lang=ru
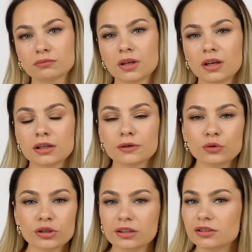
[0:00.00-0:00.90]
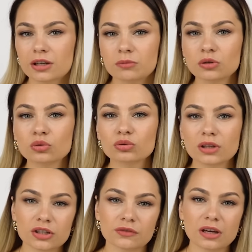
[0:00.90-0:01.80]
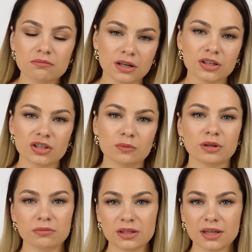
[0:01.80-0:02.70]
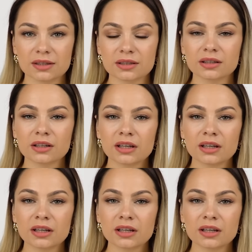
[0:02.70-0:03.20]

мощным его я не рекомендую даже в домашнее применение.